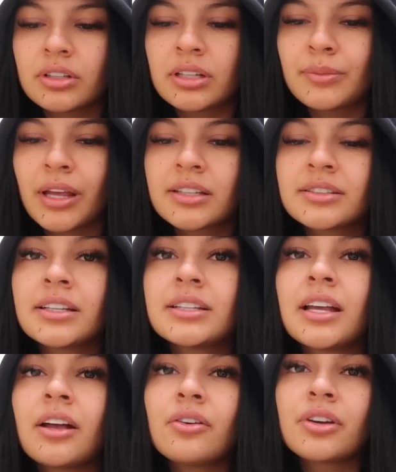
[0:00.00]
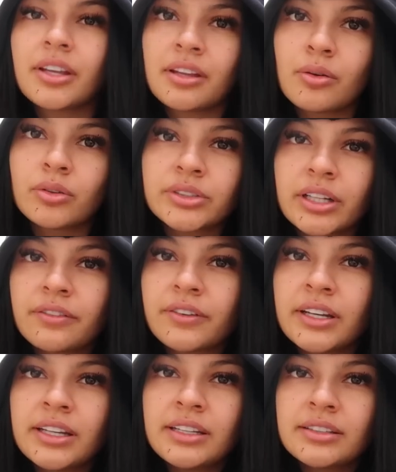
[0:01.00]
y me ha enseñado que debo ser
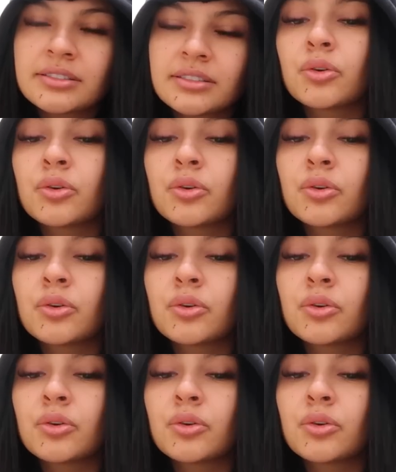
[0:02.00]
feliz,